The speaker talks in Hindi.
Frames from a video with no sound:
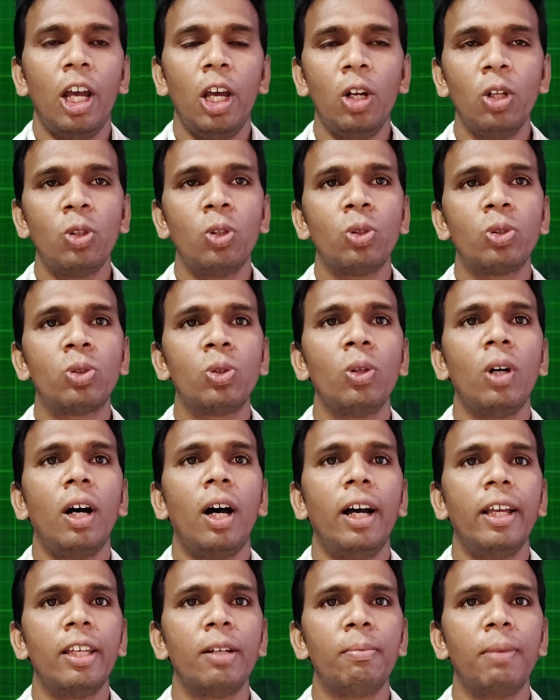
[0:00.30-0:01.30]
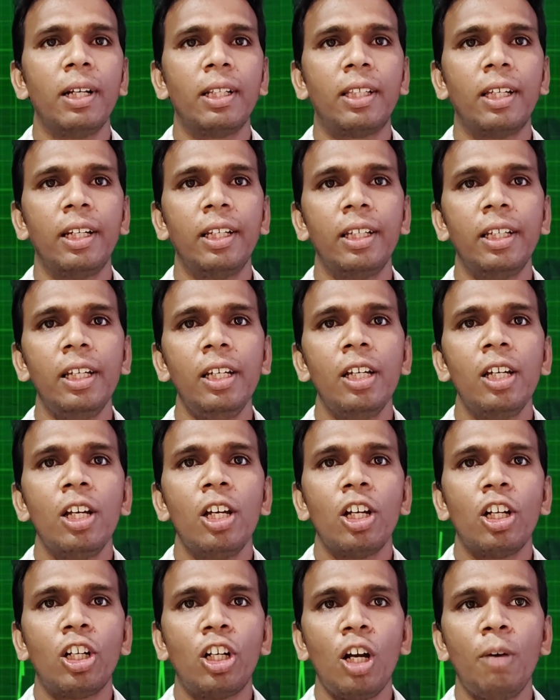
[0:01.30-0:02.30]
हेलो दोस्तों आज हम बात करेंगे
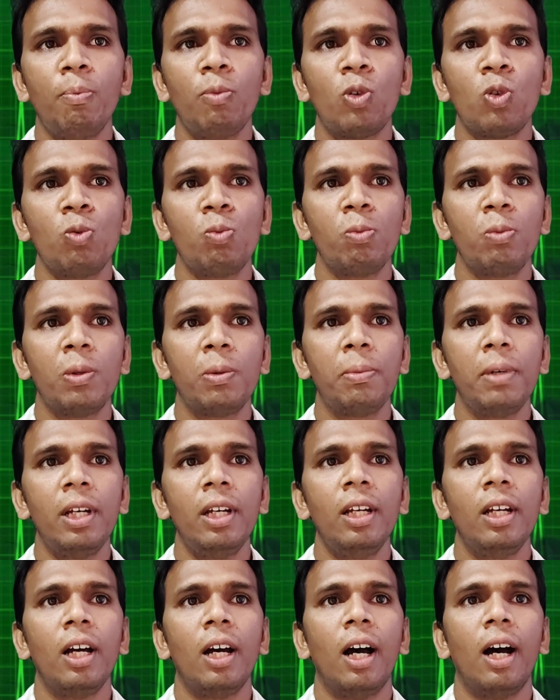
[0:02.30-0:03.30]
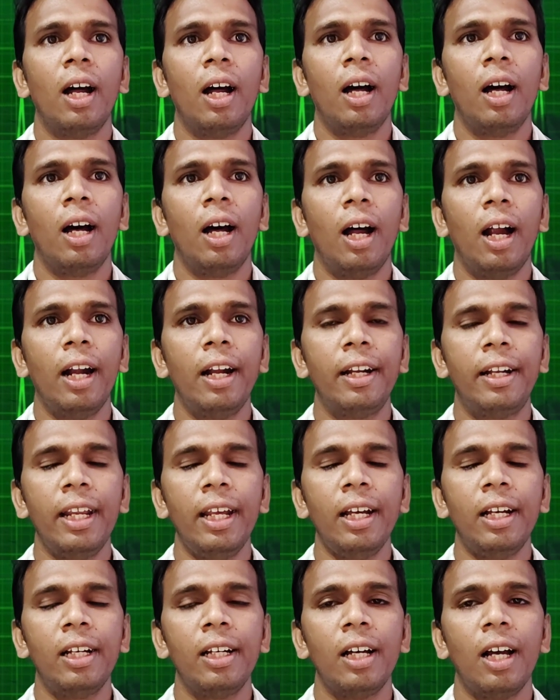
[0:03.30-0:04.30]
कम उम्र में हार्ट
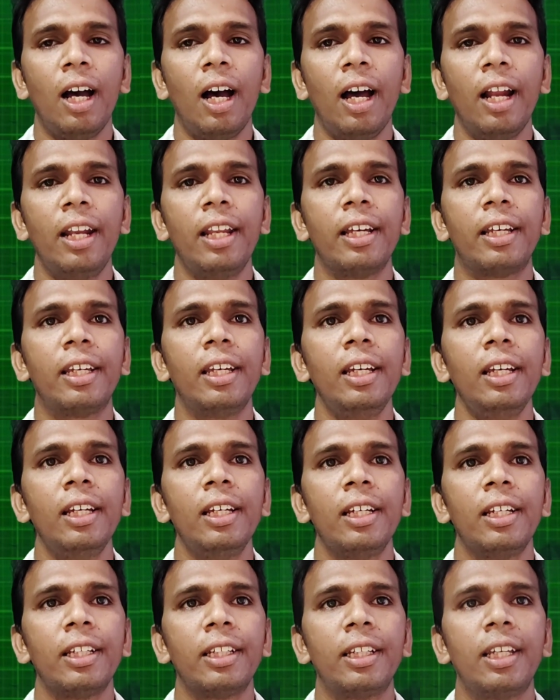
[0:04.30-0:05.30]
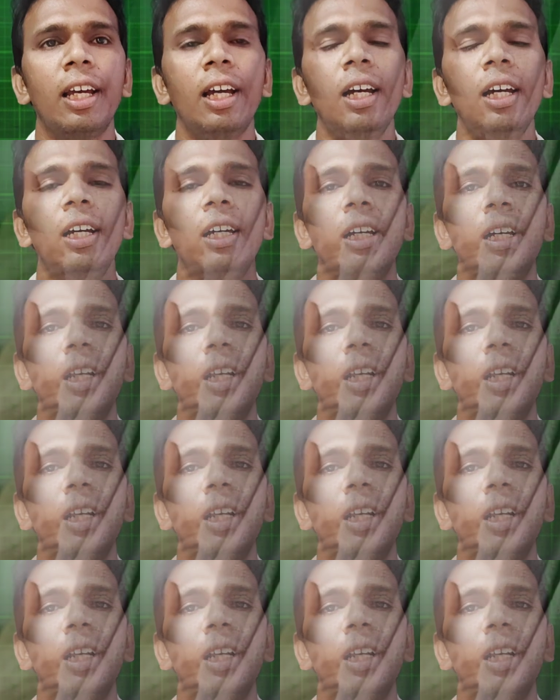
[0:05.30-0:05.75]
अटैक आने के क्या